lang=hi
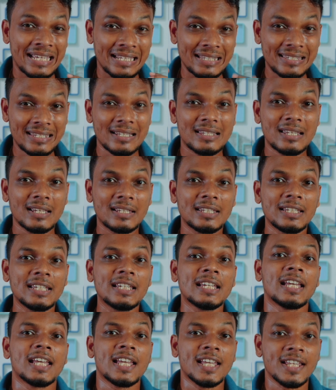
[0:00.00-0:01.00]
जैसे कि
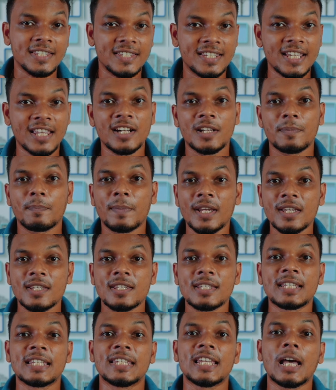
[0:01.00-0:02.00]
जेनेट
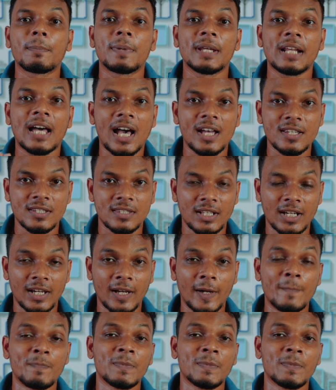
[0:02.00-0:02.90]
प्रेस या फिर आस्त्रा